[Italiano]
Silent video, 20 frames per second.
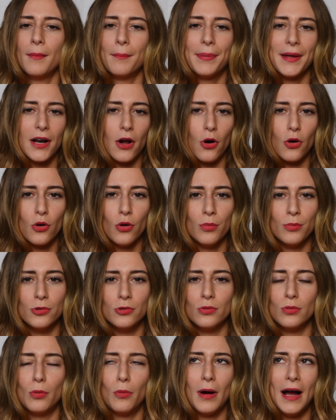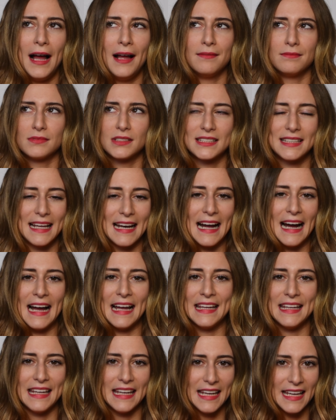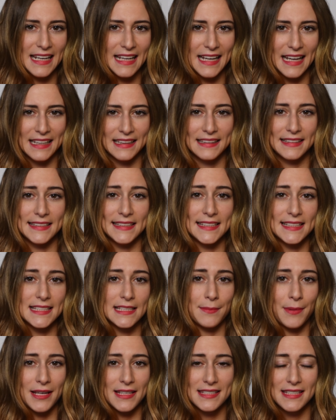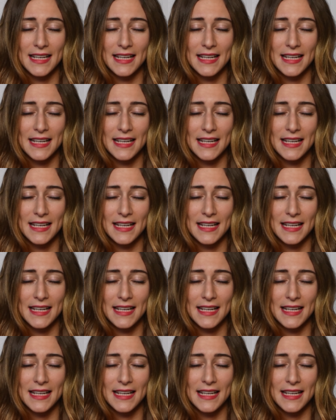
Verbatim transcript: però comunque sarai elegantissima.